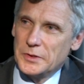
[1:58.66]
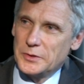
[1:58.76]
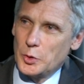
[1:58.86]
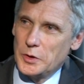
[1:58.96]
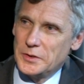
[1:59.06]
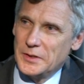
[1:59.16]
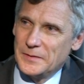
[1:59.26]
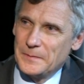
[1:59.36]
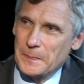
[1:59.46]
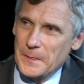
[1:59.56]
построить.
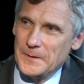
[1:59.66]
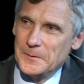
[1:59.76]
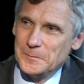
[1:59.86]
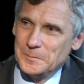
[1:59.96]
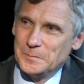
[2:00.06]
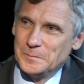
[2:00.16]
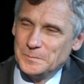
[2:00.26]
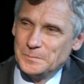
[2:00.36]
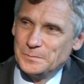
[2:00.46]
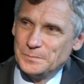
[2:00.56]
Да, очень
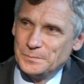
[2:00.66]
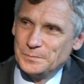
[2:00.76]
известная,